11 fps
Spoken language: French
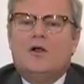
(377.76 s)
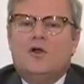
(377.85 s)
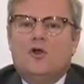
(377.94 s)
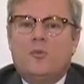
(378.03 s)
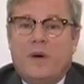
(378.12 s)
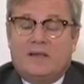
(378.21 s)

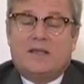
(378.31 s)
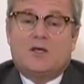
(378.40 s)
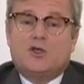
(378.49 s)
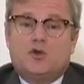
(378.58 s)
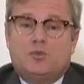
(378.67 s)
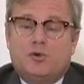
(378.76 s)
Le
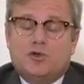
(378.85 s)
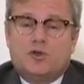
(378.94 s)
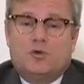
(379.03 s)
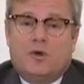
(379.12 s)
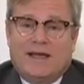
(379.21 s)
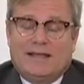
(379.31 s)
partage suppose
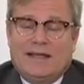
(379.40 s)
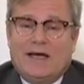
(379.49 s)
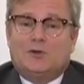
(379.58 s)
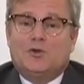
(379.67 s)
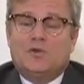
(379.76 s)
donc un acte